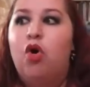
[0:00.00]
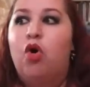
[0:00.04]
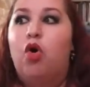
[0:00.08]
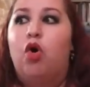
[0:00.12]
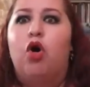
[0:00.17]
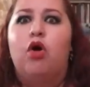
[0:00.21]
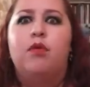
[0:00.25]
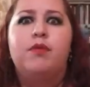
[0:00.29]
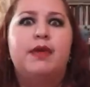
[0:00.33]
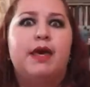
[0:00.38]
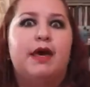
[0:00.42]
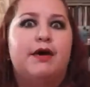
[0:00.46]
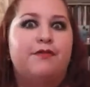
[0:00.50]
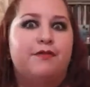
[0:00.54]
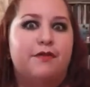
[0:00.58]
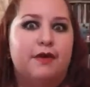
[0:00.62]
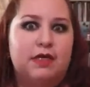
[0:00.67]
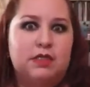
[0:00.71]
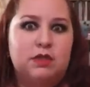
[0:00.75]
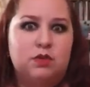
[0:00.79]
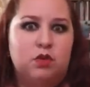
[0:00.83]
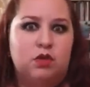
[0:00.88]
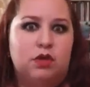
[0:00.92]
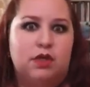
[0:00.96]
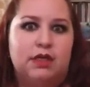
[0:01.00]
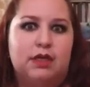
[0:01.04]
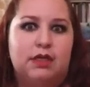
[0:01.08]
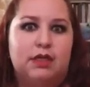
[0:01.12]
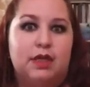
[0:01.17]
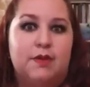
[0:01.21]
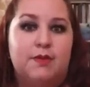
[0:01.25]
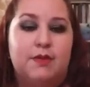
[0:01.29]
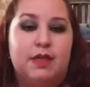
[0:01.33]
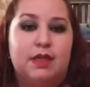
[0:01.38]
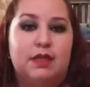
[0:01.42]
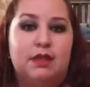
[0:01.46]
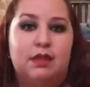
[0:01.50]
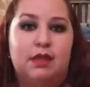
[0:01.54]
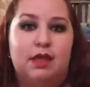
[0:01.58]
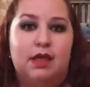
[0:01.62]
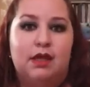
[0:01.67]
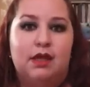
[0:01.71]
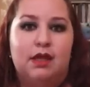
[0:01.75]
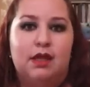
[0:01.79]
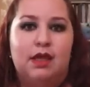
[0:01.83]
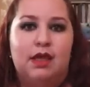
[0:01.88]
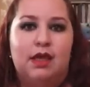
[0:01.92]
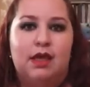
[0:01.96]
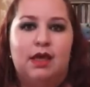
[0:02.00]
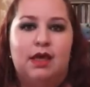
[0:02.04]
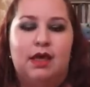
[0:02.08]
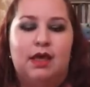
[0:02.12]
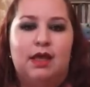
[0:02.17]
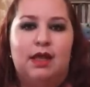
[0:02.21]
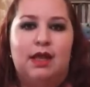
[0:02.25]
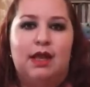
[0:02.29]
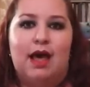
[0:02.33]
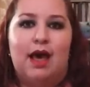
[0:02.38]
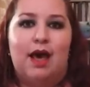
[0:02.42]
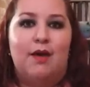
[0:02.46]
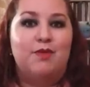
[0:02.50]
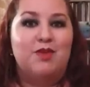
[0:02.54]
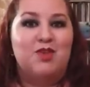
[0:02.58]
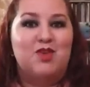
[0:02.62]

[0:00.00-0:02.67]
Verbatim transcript: o vía Facebook, que ya también tiene la